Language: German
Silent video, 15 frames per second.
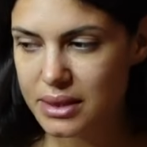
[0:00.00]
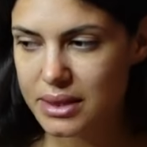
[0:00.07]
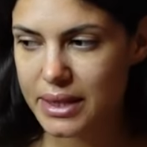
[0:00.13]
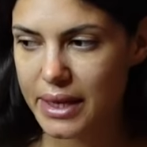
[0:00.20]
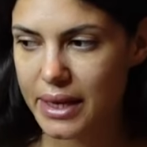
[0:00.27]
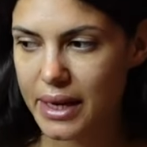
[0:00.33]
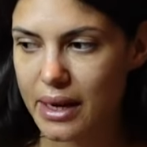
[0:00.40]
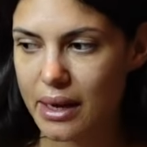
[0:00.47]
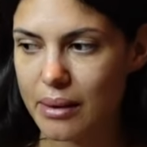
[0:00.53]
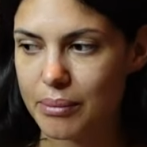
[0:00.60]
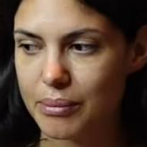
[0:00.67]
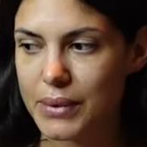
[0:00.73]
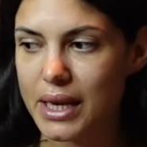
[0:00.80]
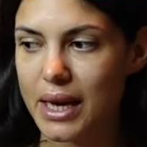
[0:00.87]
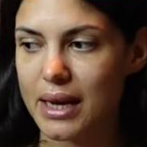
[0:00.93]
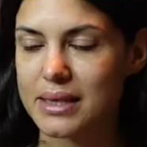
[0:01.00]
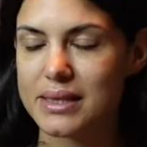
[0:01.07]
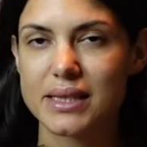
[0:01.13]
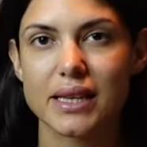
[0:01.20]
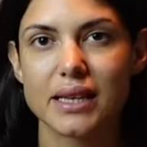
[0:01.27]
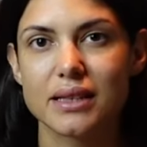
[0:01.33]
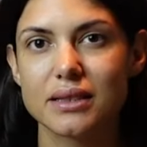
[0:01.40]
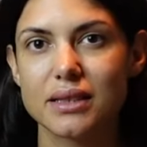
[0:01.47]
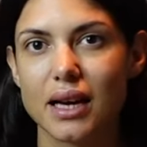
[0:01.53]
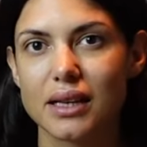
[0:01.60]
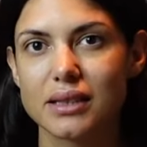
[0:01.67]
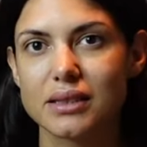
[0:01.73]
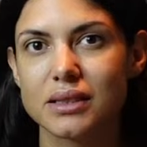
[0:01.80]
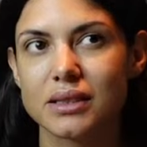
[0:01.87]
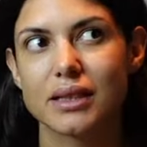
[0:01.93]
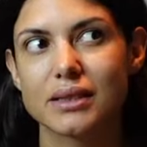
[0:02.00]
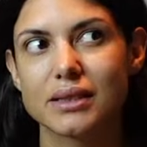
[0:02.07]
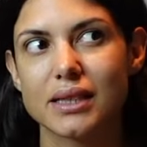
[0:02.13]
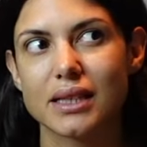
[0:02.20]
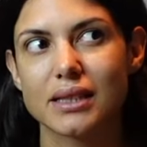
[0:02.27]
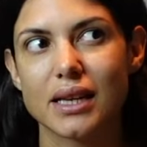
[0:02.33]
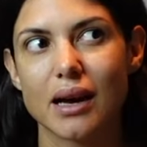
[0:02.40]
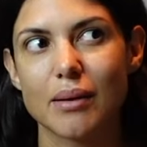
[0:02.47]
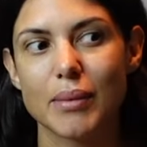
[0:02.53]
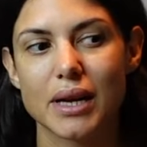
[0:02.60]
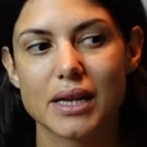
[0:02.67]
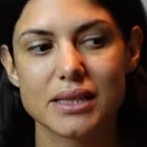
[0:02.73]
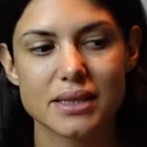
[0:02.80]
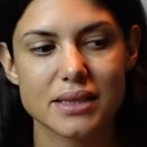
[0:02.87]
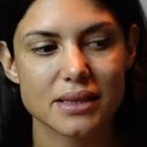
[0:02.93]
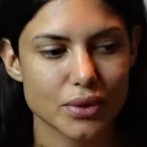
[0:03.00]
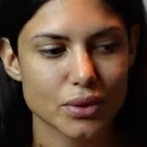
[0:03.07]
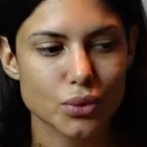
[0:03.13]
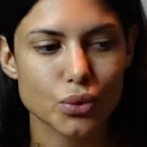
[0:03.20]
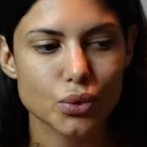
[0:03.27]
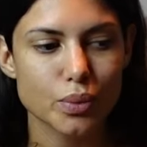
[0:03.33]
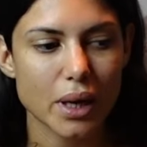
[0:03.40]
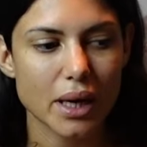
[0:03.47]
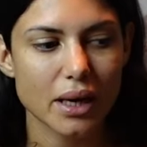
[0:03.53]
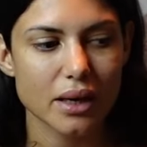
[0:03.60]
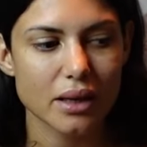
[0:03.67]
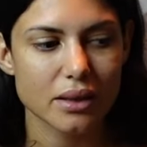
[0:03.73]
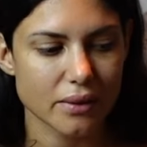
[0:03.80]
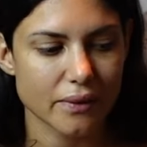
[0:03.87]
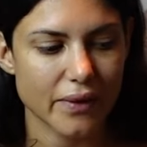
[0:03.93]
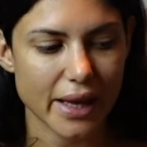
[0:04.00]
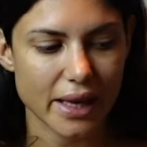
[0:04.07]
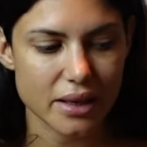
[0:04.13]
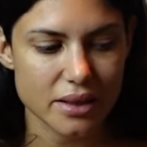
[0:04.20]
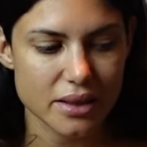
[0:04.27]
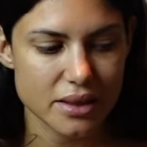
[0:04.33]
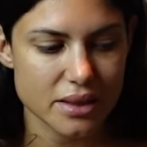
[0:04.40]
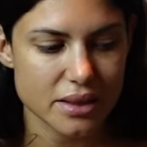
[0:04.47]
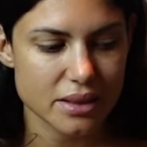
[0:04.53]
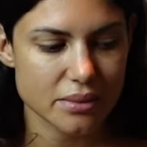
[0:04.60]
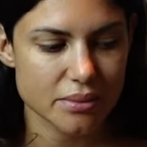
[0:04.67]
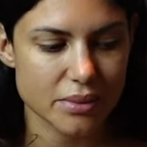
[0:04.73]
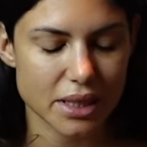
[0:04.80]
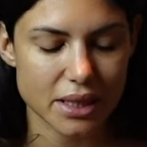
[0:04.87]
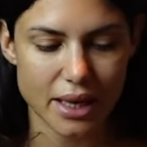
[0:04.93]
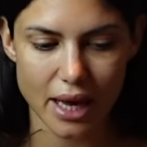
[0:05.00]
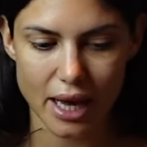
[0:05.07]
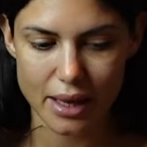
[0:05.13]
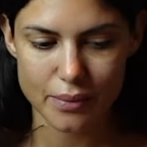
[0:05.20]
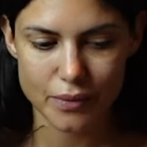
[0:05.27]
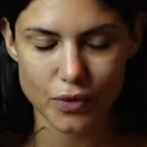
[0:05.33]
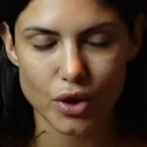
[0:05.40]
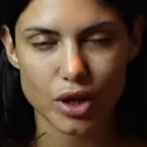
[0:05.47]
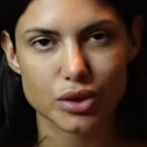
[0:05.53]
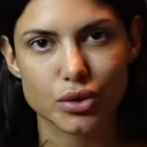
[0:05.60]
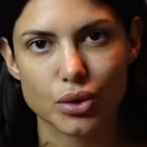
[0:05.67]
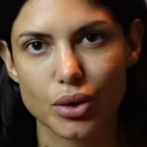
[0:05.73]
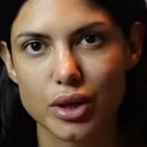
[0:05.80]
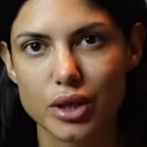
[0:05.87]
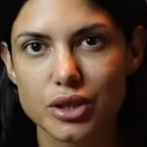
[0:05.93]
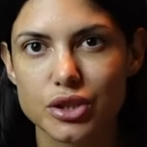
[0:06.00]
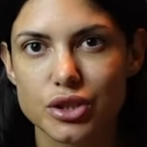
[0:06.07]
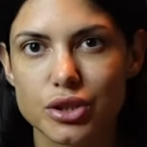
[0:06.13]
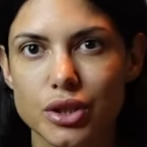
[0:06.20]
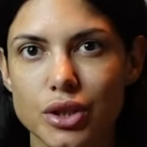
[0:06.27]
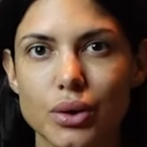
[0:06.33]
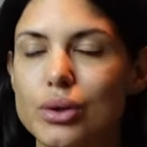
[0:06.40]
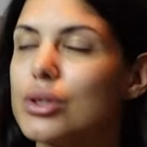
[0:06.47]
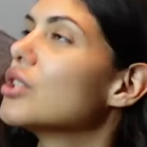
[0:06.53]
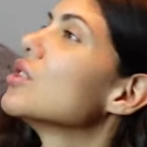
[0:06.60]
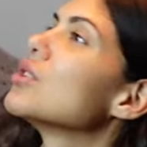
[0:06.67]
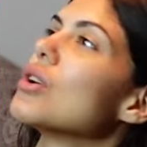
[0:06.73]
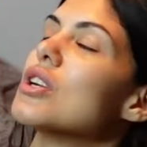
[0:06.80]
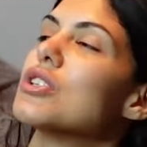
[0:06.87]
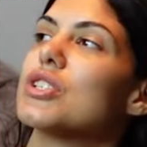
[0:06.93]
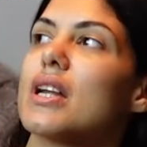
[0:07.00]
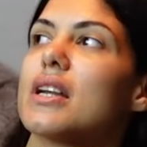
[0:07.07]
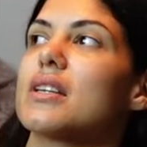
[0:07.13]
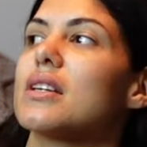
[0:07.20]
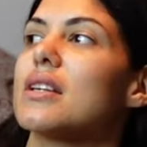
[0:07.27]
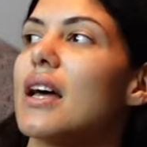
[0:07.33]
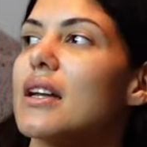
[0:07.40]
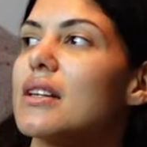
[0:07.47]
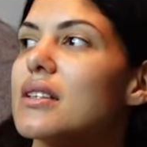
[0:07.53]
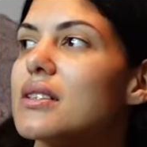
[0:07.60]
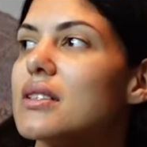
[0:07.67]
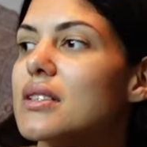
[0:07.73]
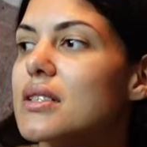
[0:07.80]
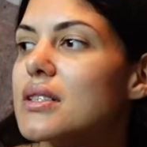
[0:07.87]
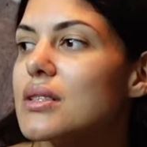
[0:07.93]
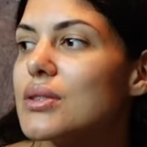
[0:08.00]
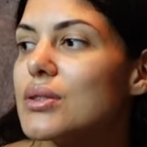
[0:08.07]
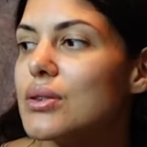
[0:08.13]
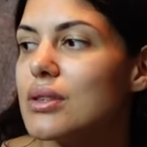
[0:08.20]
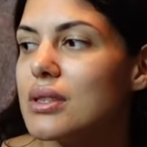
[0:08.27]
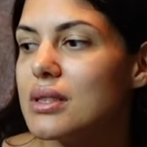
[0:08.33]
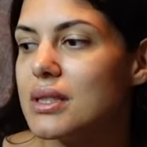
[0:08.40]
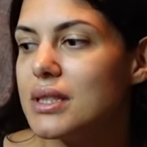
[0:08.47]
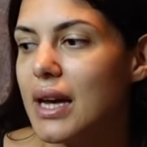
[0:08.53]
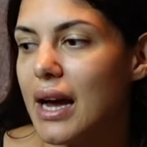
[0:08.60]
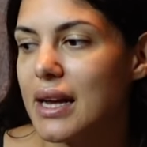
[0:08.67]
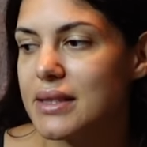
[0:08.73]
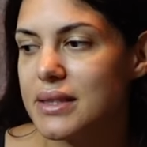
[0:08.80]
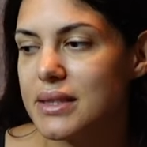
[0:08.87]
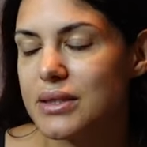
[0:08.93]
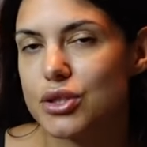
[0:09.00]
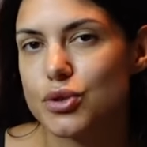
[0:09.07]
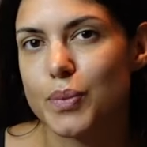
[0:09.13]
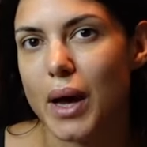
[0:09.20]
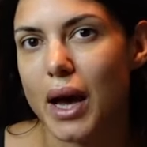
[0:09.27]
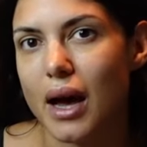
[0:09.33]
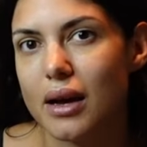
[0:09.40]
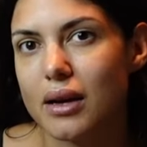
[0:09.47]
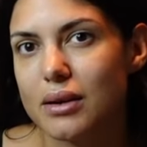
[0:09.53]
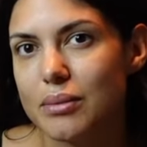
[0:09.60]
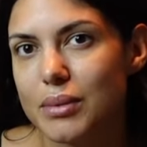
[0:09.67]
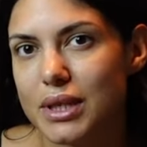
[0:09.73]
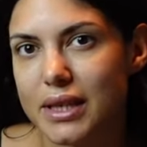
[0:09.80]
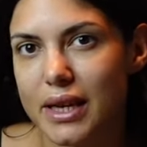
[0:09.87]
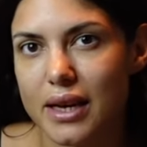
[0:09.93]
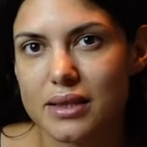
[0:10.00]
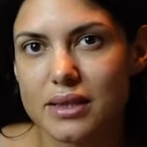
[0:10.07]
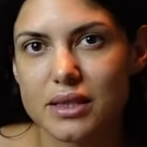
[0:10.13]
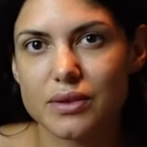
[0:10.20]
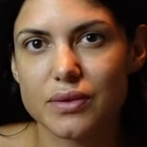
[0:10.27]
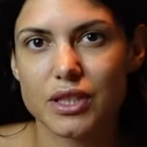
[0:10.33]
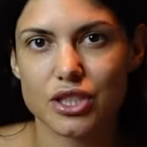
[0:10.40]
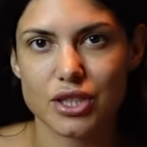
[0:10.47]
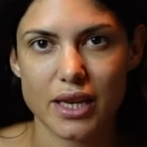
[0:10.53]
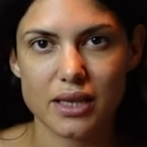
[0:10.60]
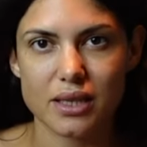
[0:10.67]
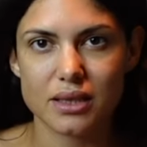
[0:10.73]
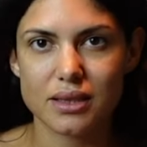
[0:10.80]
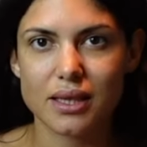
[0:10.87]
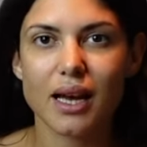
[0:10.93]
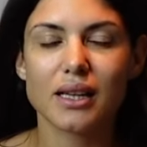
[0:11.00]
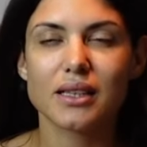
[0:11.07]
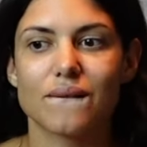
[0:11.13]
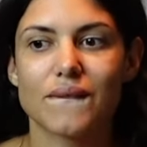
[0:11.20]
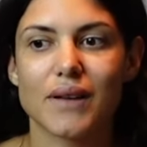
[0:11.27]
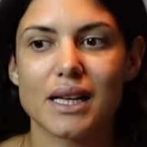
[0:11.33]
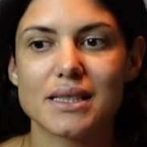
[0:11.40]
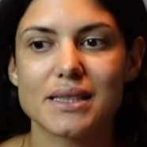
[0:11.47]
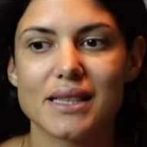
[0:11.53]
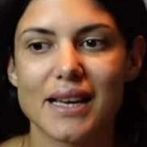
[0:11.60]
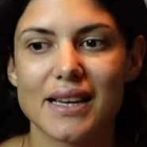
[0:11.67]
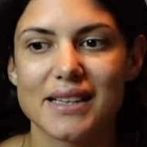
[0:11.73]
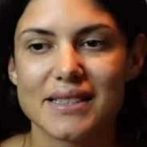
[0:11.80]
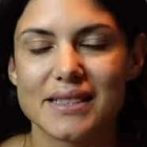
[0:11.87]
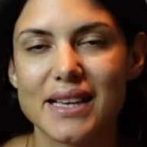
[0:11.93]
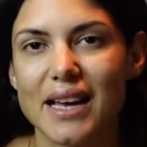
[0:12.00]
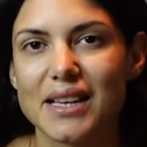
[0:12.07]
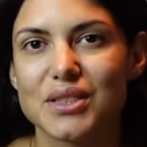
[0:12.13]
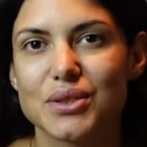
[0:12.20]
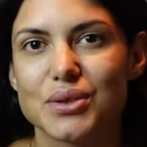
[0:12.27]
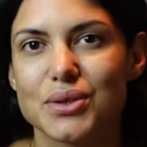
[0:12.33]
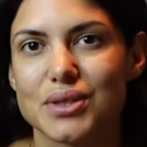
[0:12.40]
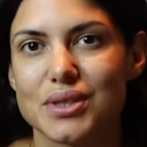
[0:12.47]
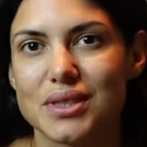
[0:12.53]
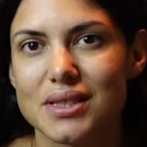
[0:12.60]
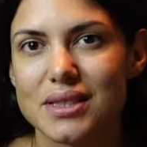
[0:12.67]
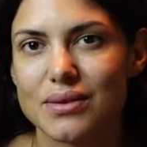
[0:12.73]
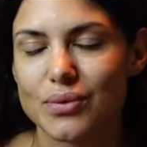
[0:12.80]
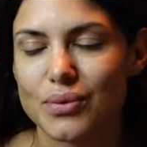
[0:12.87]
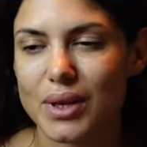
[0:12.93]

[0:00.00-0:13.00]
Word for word: der mir erzählt hat, dass er damals von Kuba weg ist mit keinem Wort Deutsch und in Deutschland gelandet ist und die einzige Sprache, mit der er sich verständigt hat, war seine Zeichenkunst.